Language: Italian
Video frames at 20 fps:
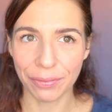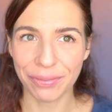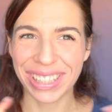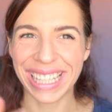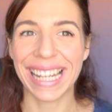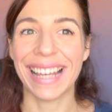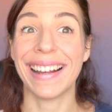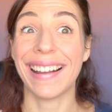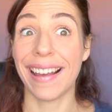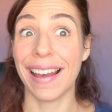
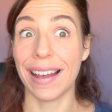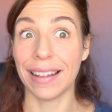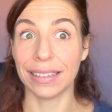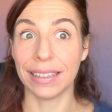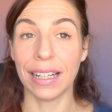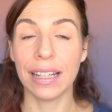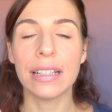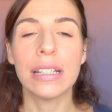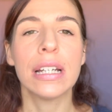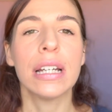
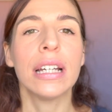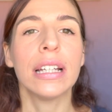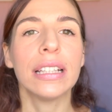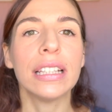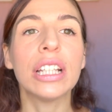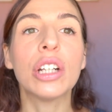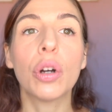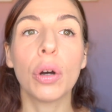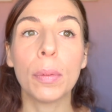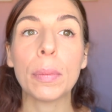valangata
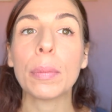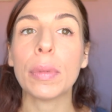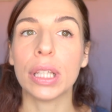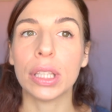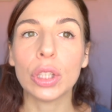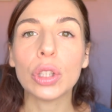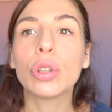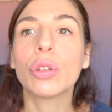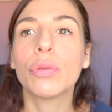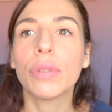di
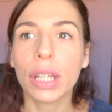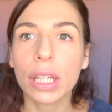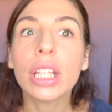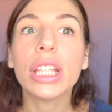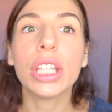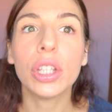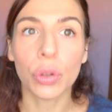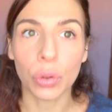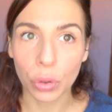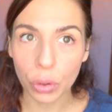commenti dove
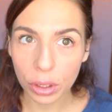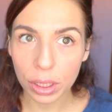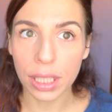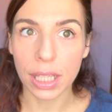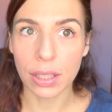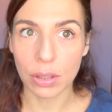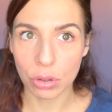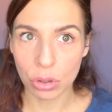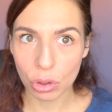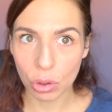io non
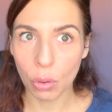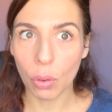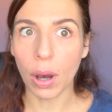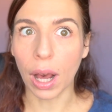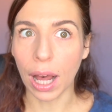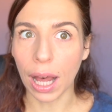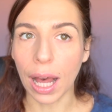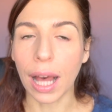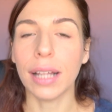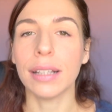riesco
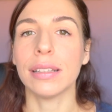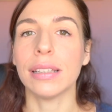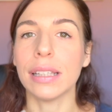a